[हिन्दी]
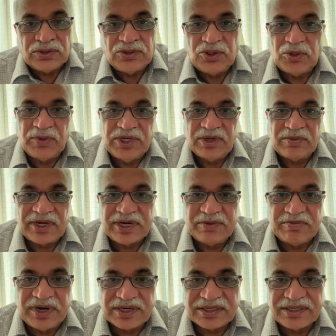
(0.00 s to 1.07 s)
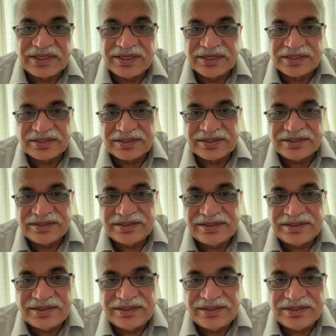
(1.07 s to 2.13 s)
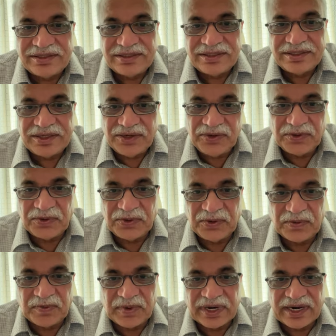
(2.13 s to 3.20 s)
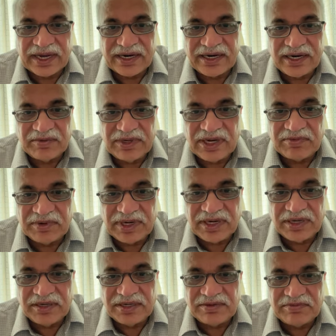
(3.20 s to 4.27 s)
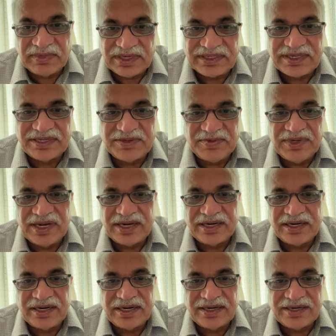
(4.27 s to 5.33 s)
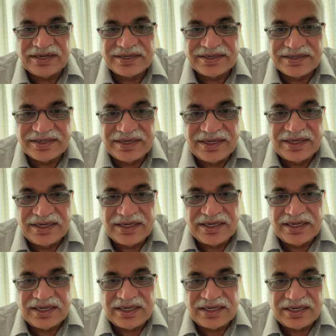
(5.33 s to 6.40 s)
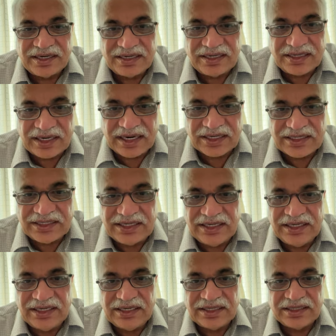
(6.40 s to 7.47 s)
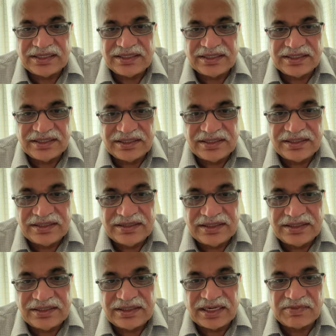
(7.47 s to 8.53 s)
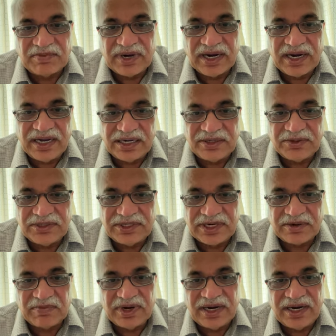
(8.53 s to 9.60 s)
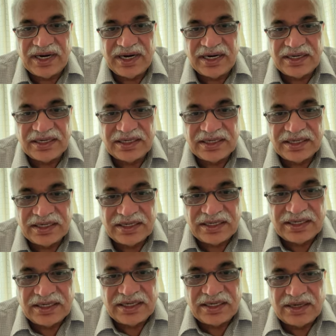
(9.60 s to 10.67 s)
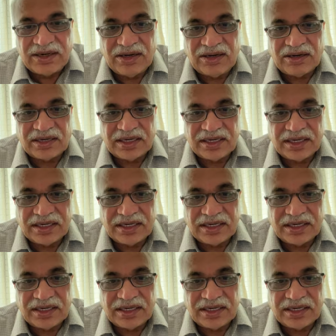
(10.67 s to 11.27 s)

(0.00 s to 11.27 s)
जो भी हमारे भक्त यूट्यूब पर आ रहे हैं अभी आपके मैसेज भी आ रहे हैं साक्षी शर्मा है अनुज शर्मा है और